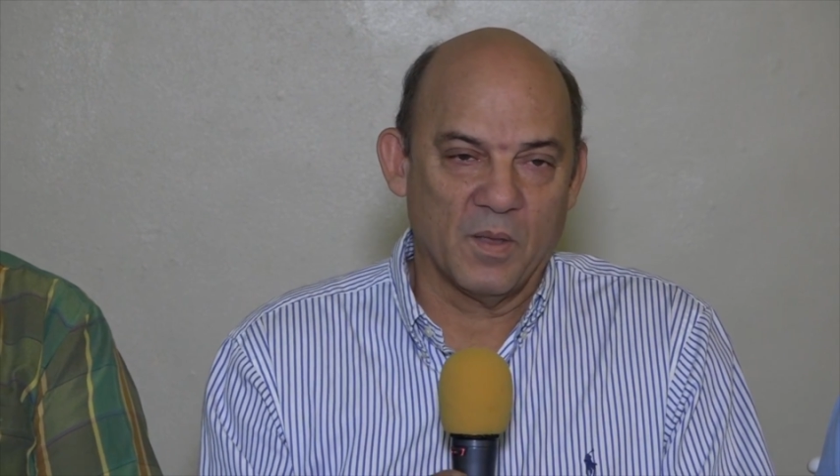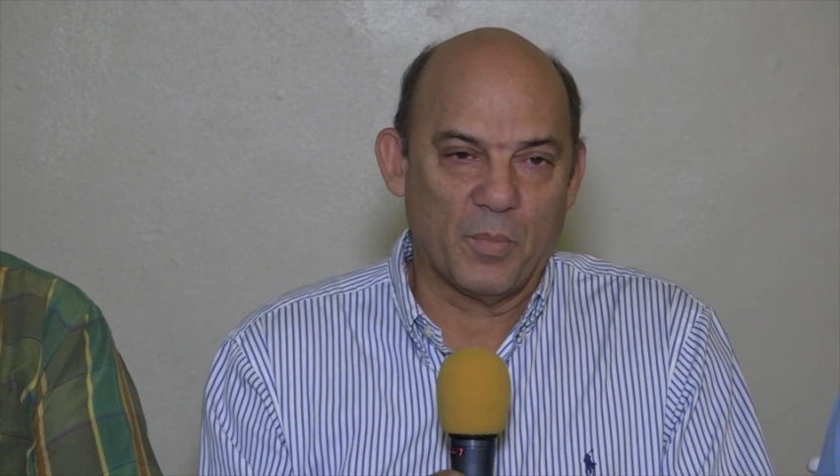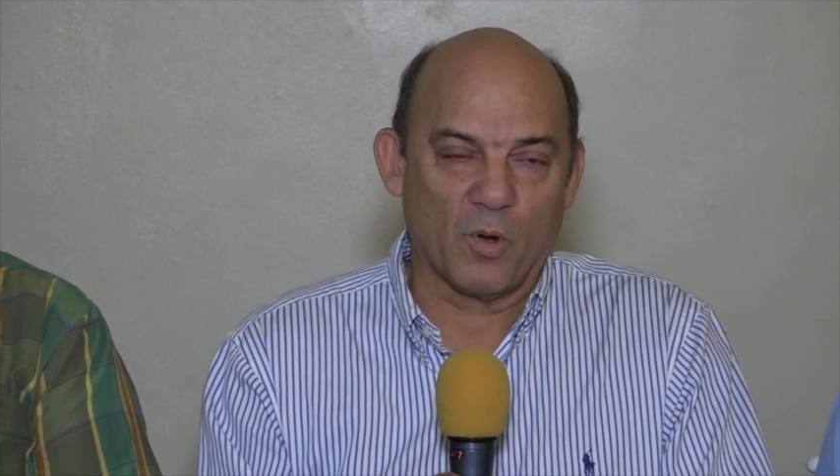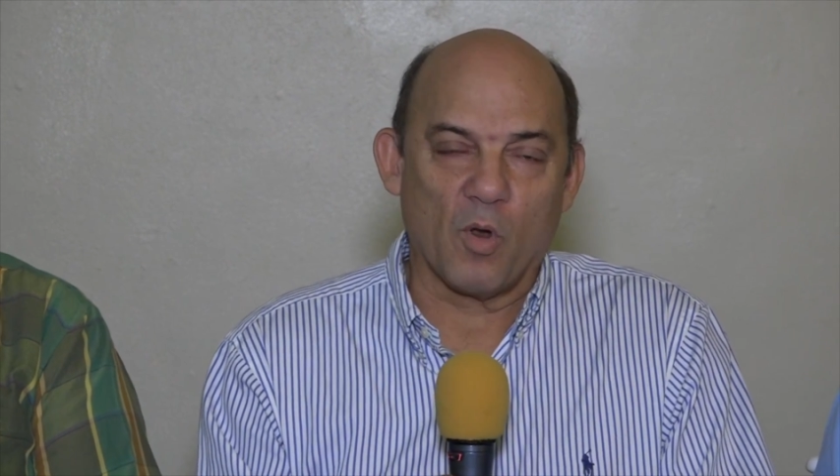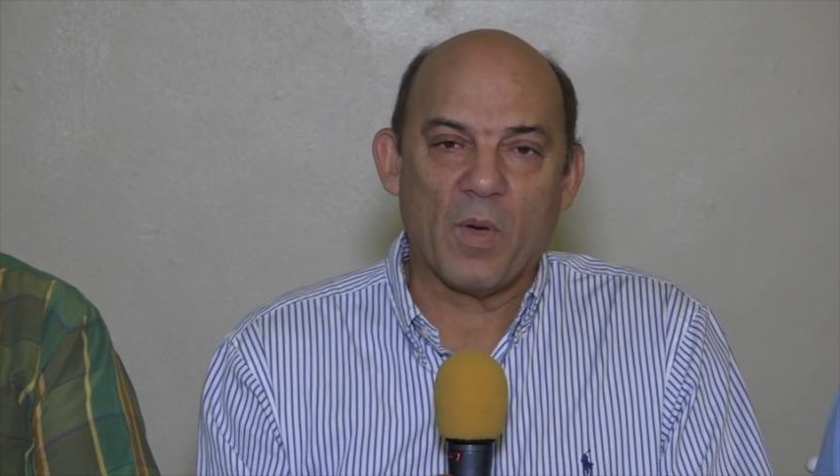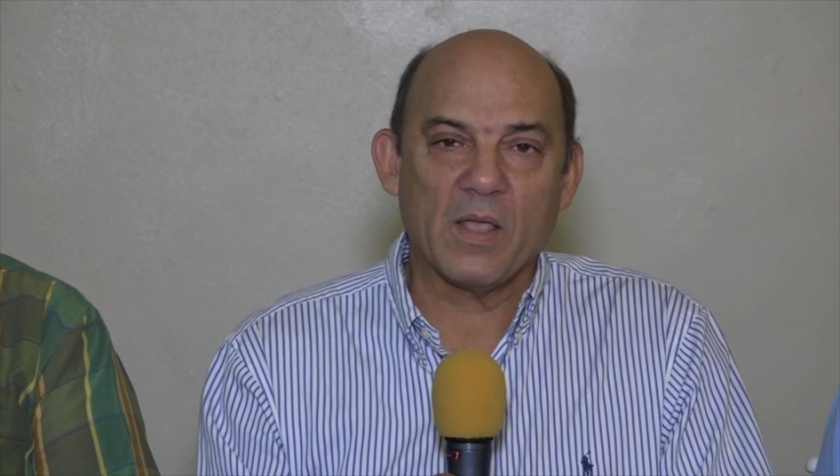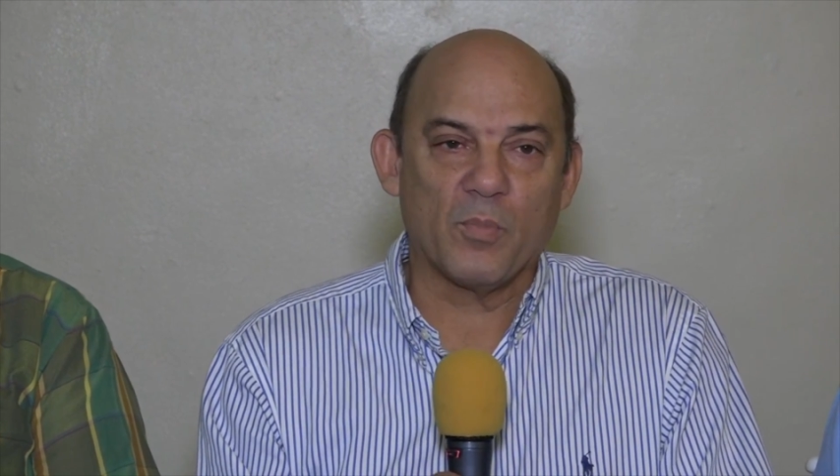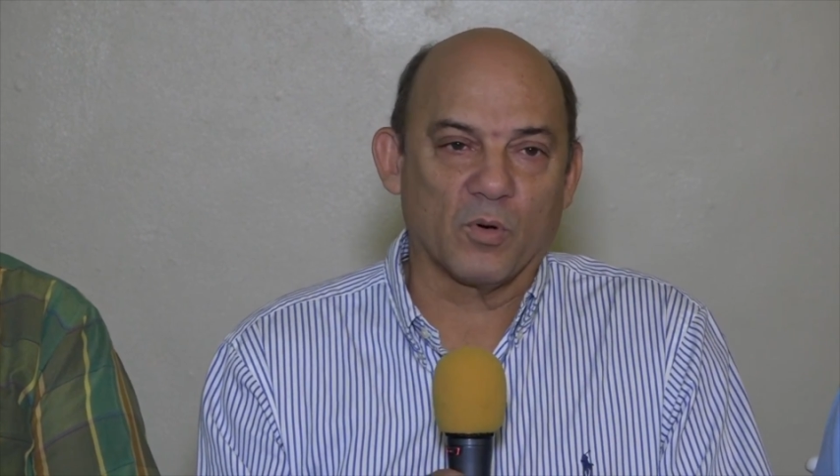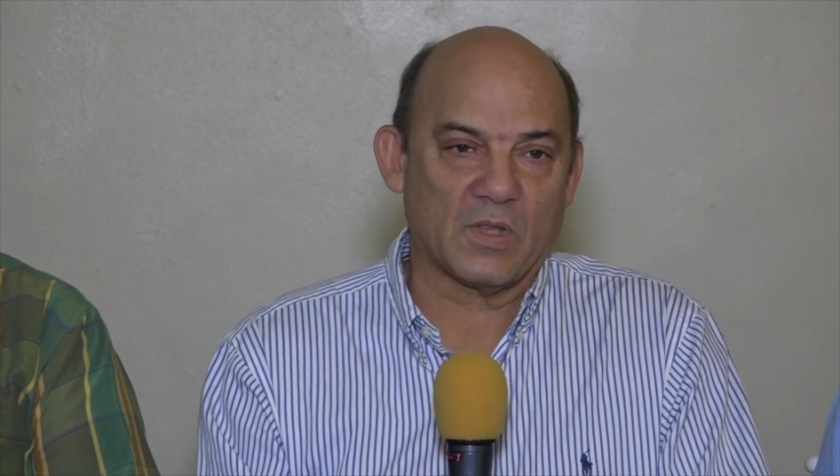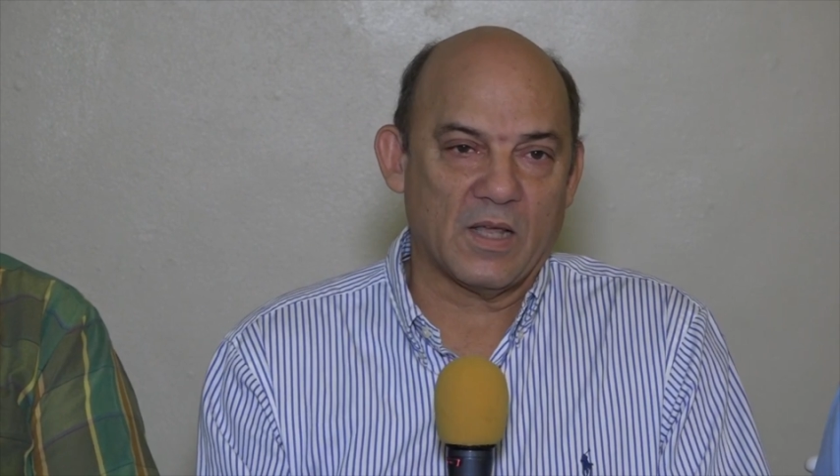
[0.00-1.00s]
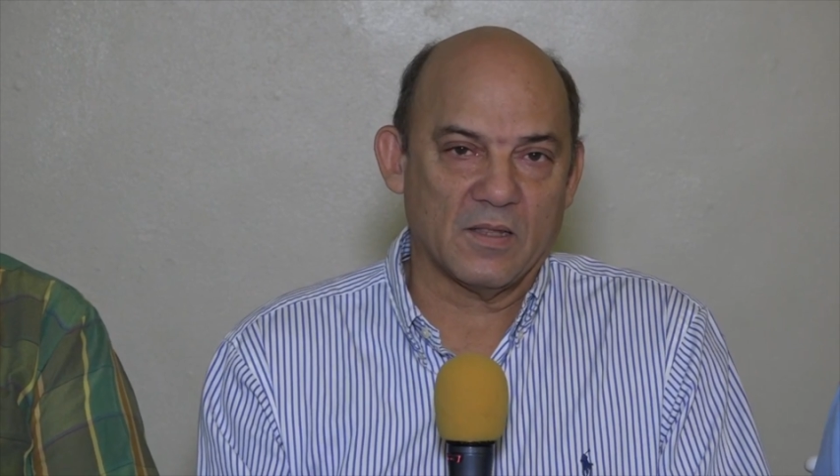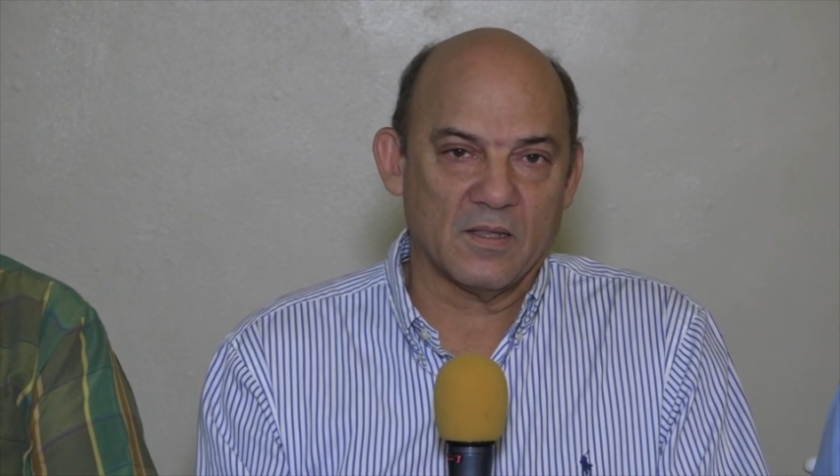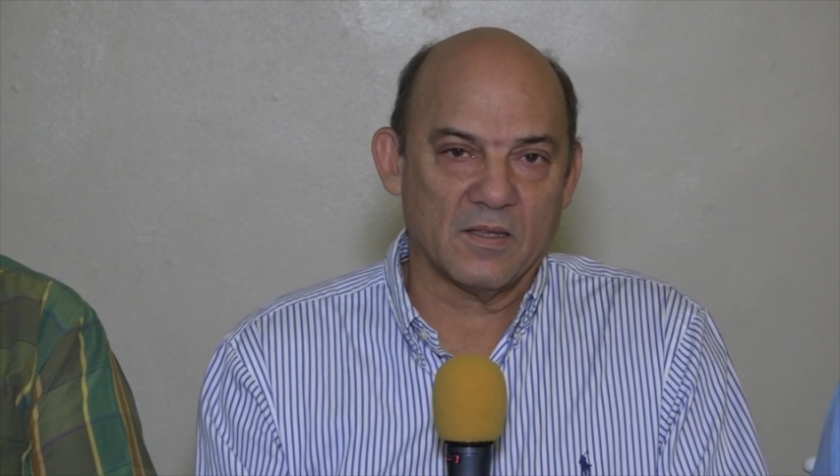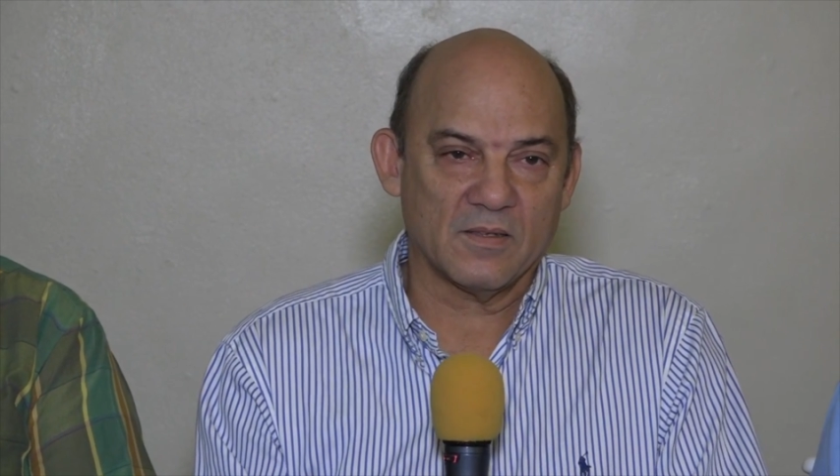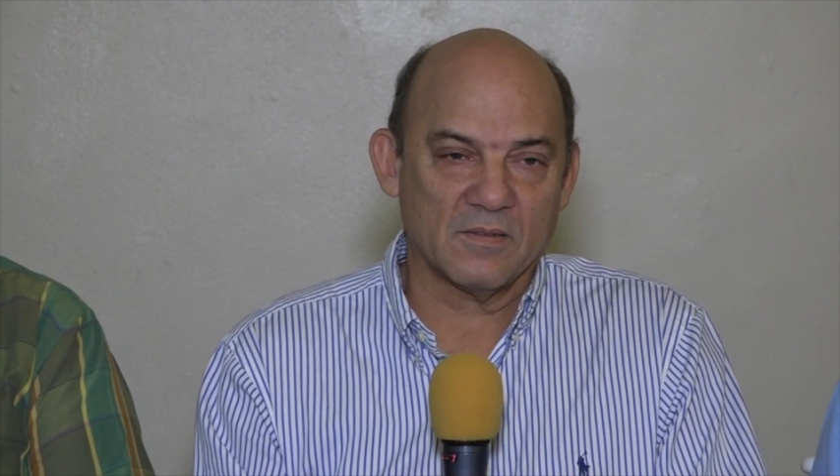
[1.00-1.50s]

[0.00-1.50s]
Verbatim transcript: pero lo más importante